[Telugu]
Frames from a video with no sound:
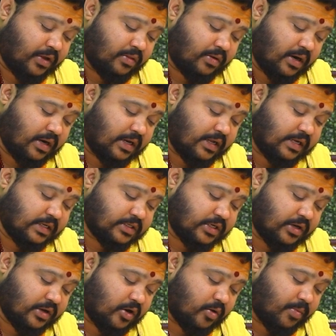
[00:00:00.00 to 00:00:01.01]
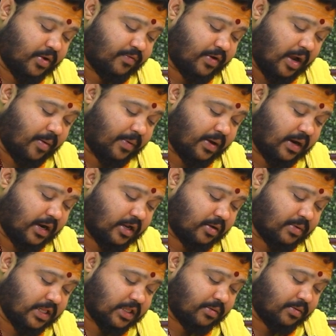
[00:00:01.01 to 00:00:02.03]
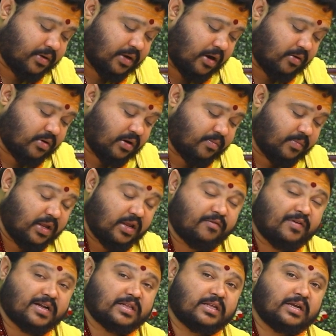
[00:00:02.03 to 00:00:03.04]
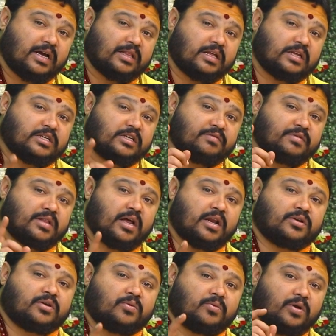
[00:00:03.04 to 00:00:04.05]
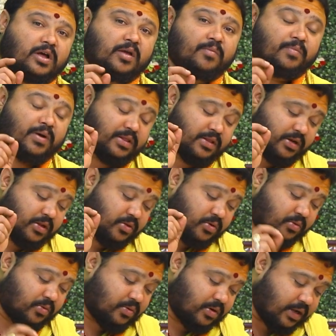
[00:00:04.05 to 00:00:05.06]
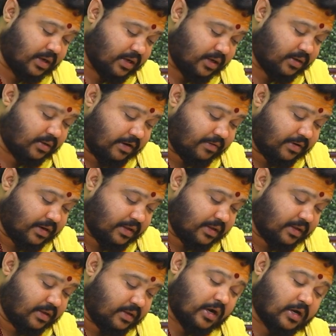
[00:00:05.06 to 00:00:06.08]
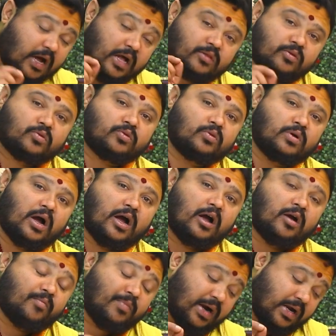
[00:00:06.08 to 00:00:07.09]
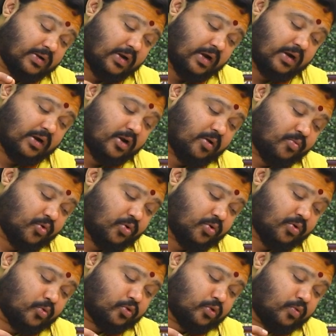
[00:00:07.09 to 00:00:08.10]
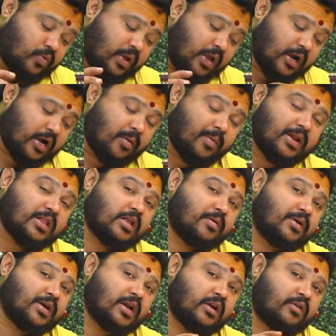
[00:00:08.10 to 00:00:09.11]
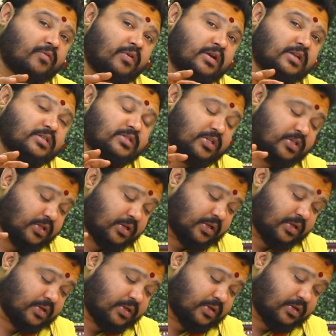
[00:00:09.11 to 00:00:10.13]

ఎందుకంటే ఈ చర్యలు మీ వ్యాపారానికి మాత్రమే కాకుండా మీ వ్యక్తిగత జీవితానికి కూడా ఇబ్బందిని ఎదుర్కొంటాయి ఏమిటి హఠాత్తుగా మాట్లాడడము ఉద్వేగభరితమైనటువంటి స్థితిని